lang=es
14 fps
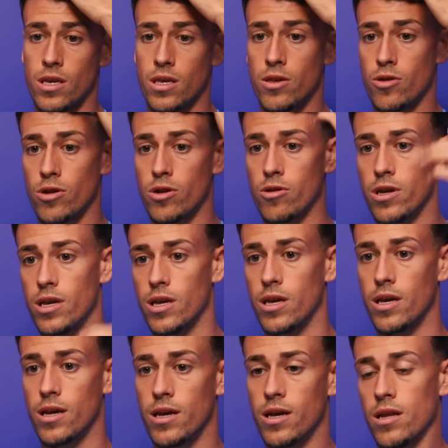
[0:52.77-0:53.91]
y yo creo
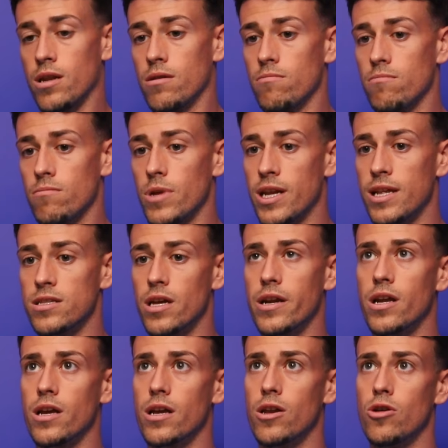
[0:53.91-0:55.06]
que, que, en, este
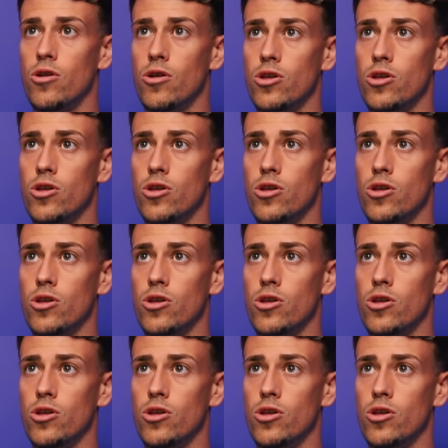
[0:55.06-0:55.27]
arranque lo,